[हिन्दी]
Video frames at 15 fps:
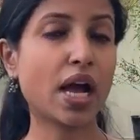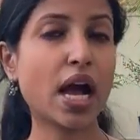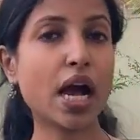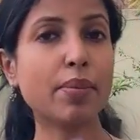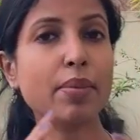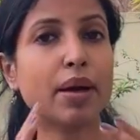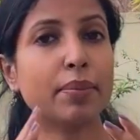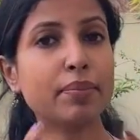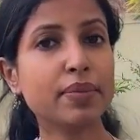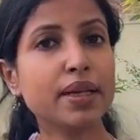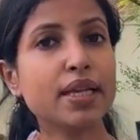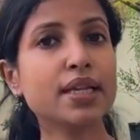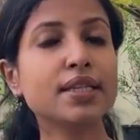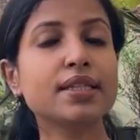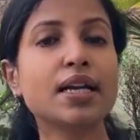आप अपने
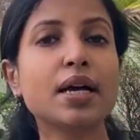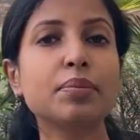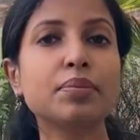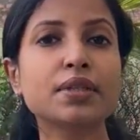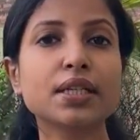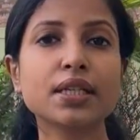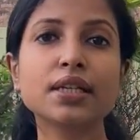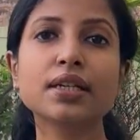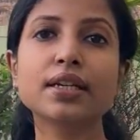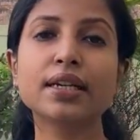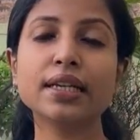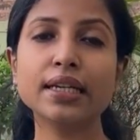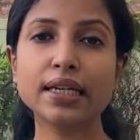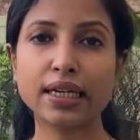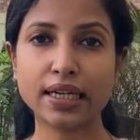हिसाब से
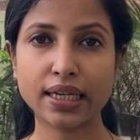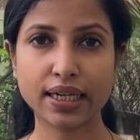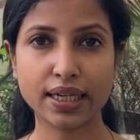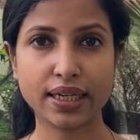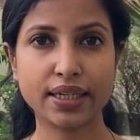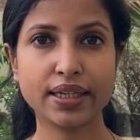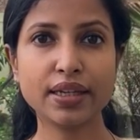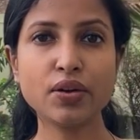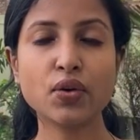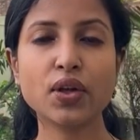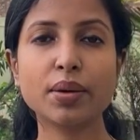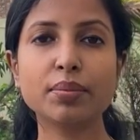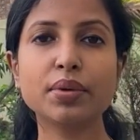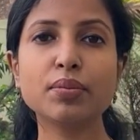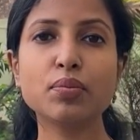ग्रीन नेट लगाइए और
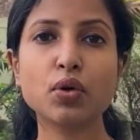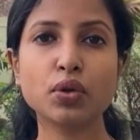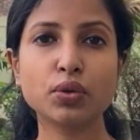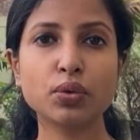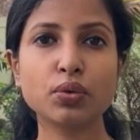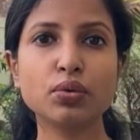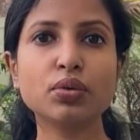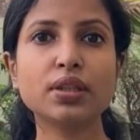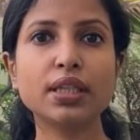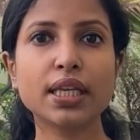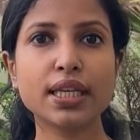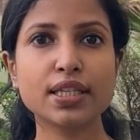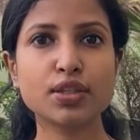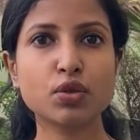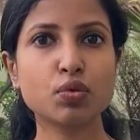अपने पौधों को
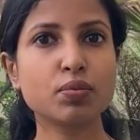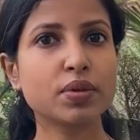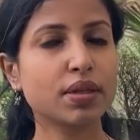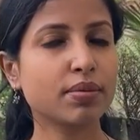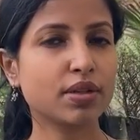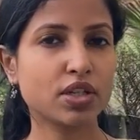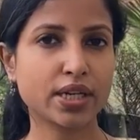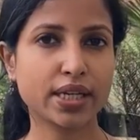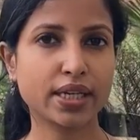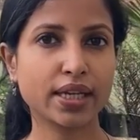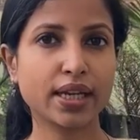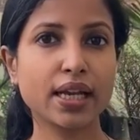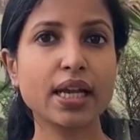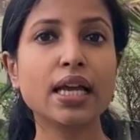तेज़ धूप से बचाइए